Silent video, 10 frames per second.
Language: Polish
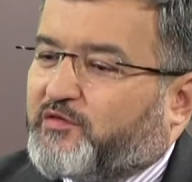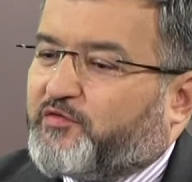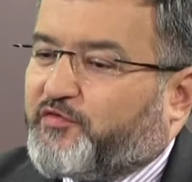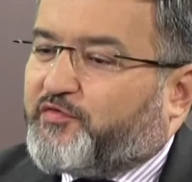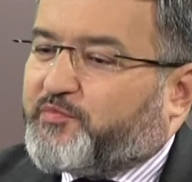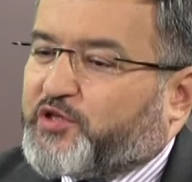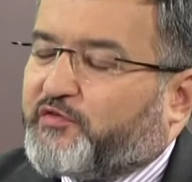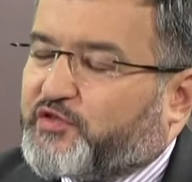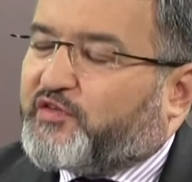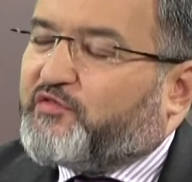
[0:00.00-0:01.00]
w,
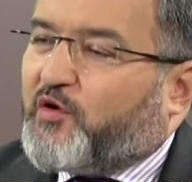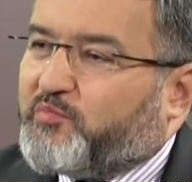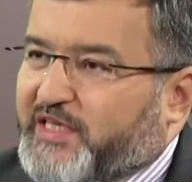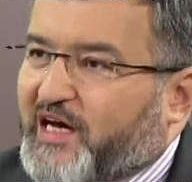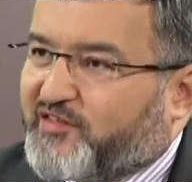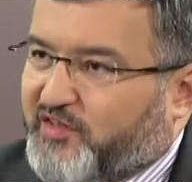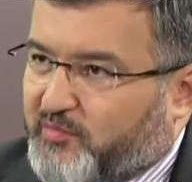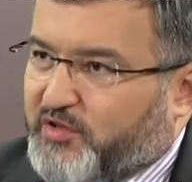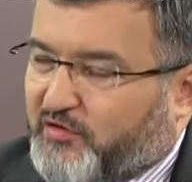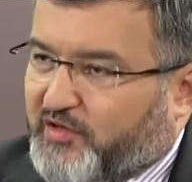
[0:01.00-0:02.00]
przede wszystkim w obligacje
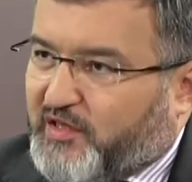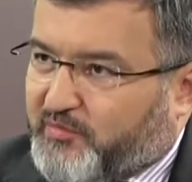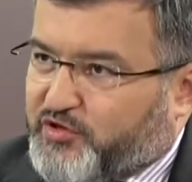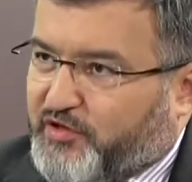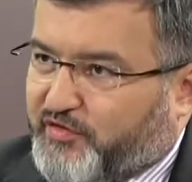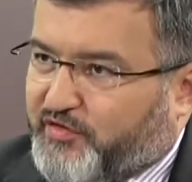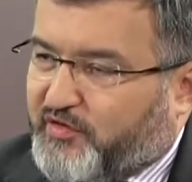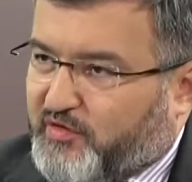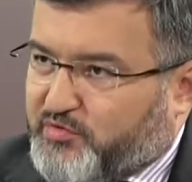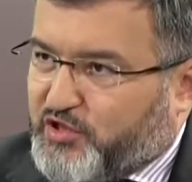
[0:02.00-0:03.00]
emitowane przez
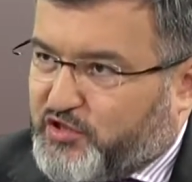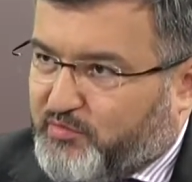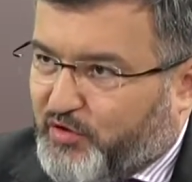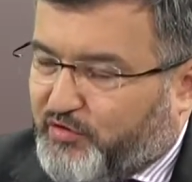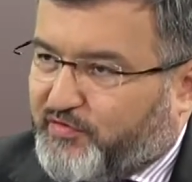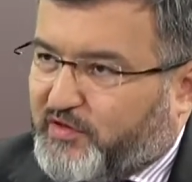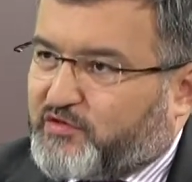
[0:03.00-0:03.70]
przedsiębiorstwa.